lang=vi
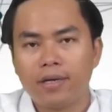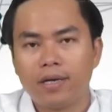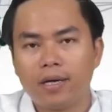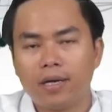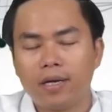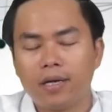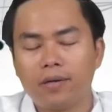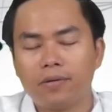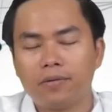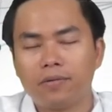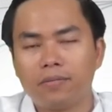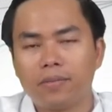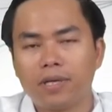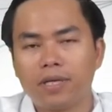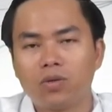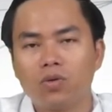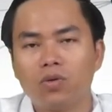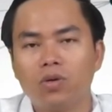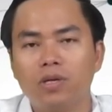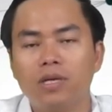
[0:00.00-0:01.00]
uh, mà
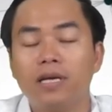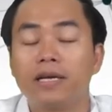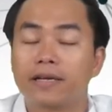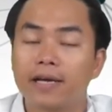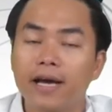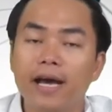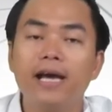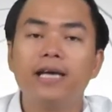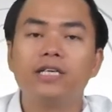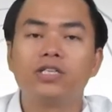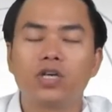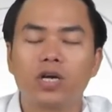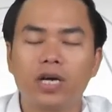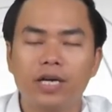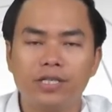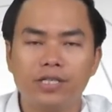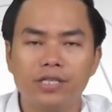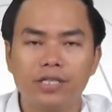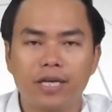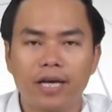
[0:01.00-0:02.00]
tôi liệt kê cho các
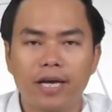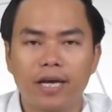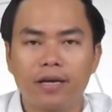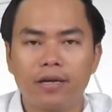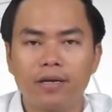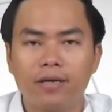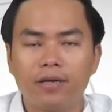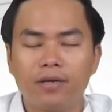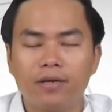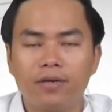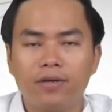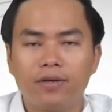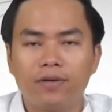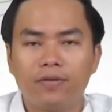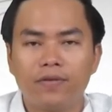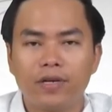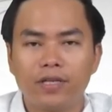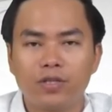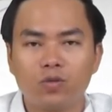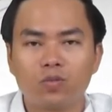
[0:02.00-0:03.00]
anh chị nghe
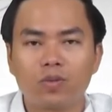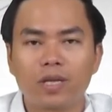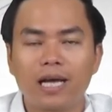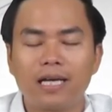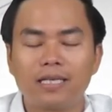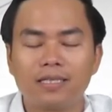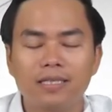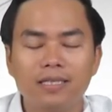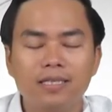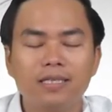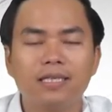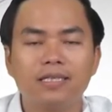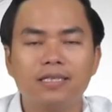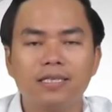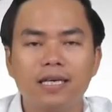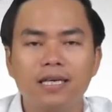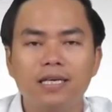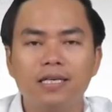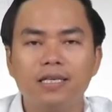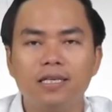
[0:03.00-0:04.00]
và chúng ta rất là
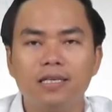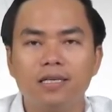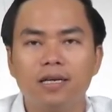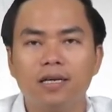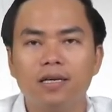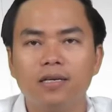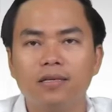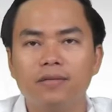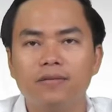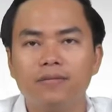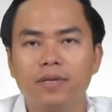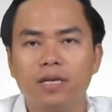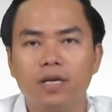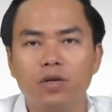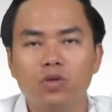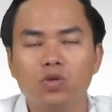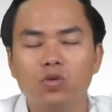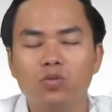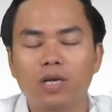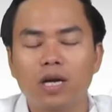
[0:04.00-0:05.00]
dễ nhìn thấy và
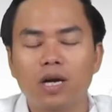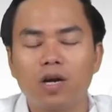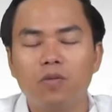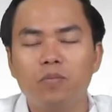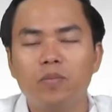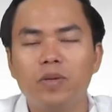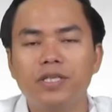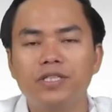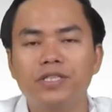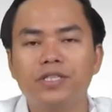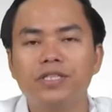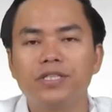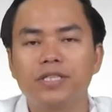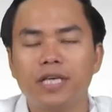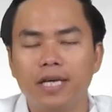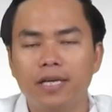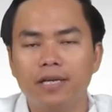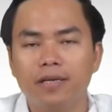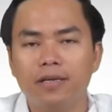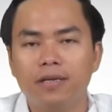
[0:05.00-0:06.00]
nếu chúng ta không biết giữ
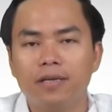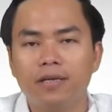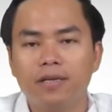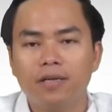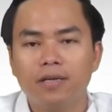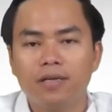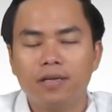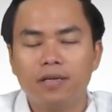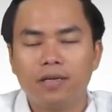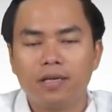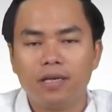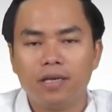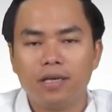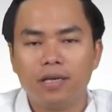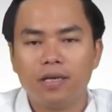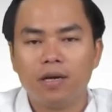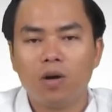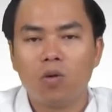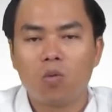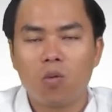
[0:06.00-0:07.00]
gìn
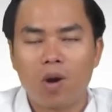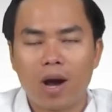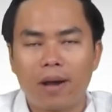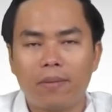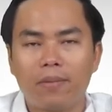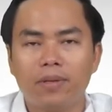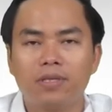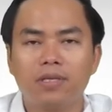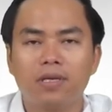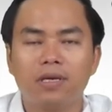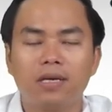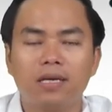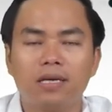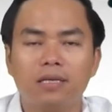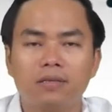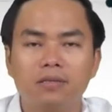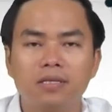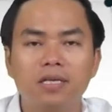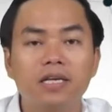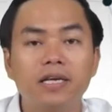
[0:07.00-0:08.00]
thì hậu quả bây giờ là
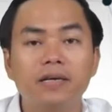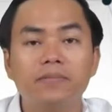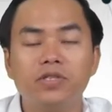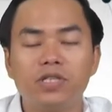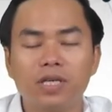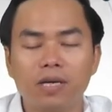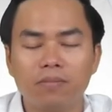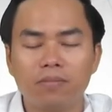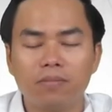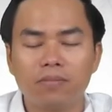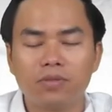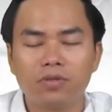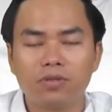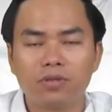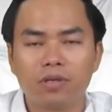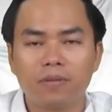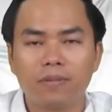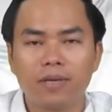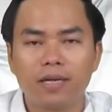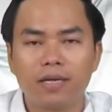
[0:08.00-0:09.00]
rất nghiêm trọng
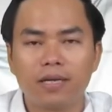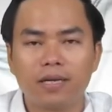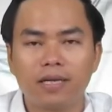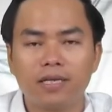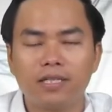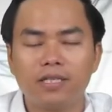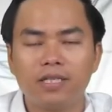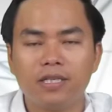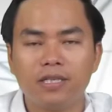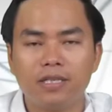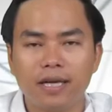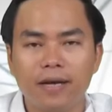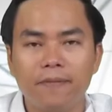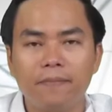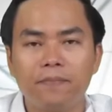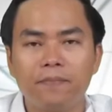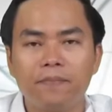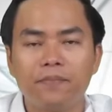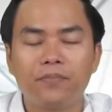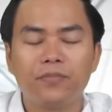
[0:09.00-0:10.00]
các bạn các anh chị nhé
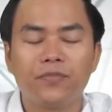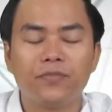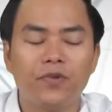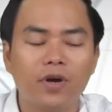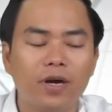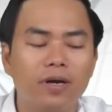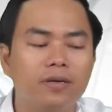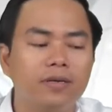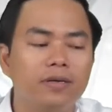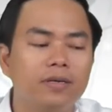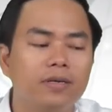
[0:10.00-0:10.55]
Vâng,